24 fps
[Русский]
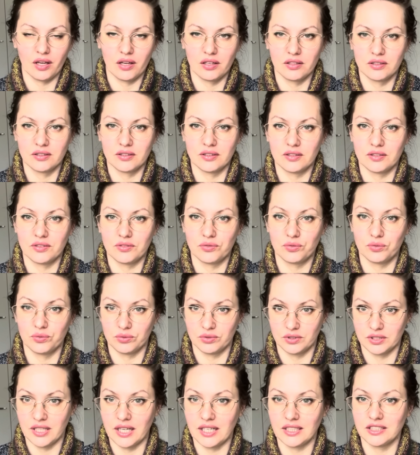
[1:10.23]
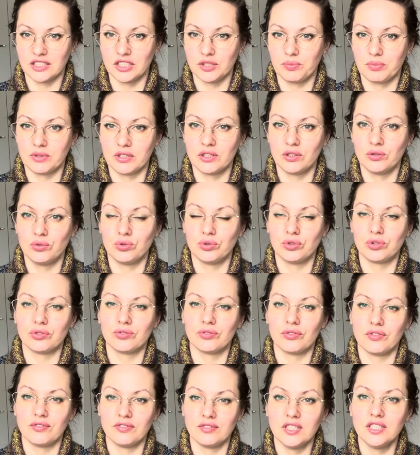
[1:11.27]
э, знаете из
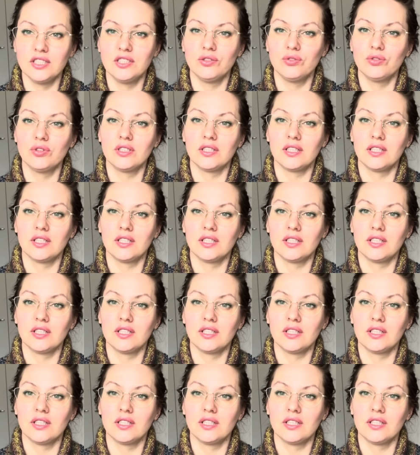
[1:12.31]
предыдущего видео,